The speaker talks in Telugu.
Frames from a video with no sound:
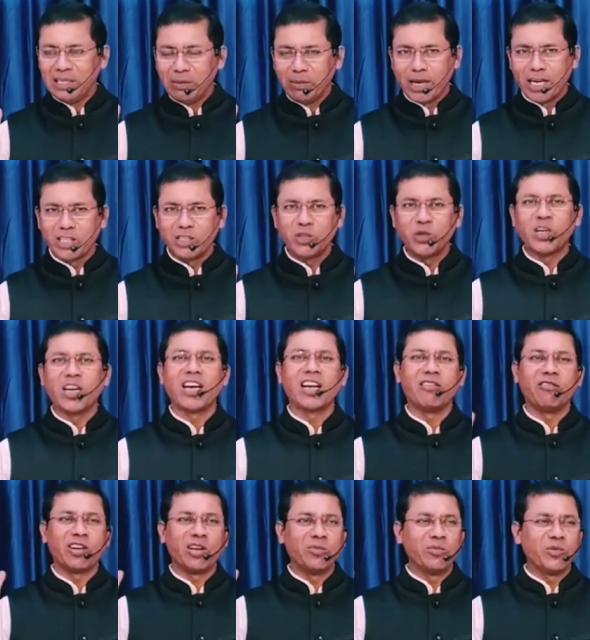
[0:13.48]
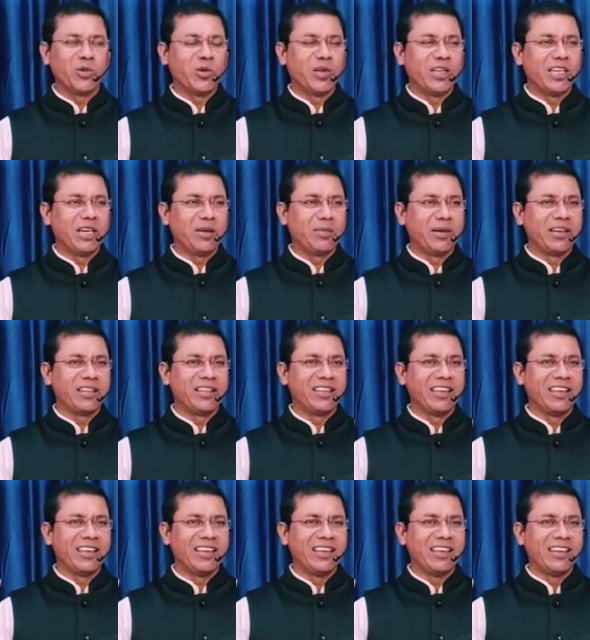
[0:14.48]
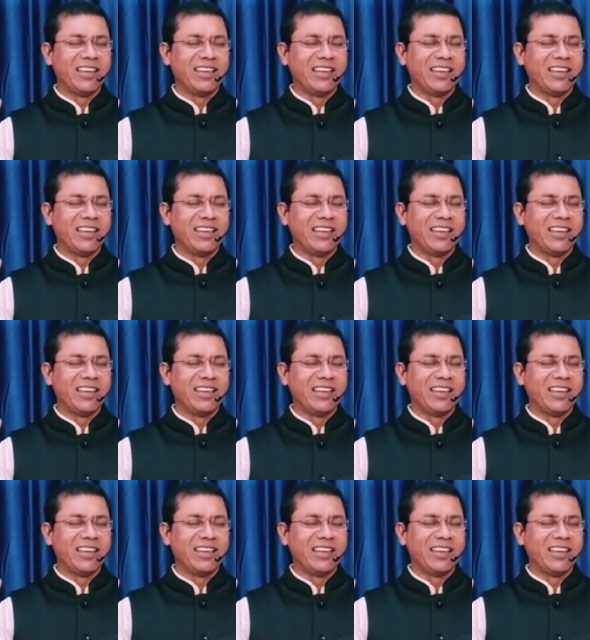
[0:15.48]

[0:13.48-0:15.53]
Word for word: ఈ మనసు కలవరంతో నిలబడితే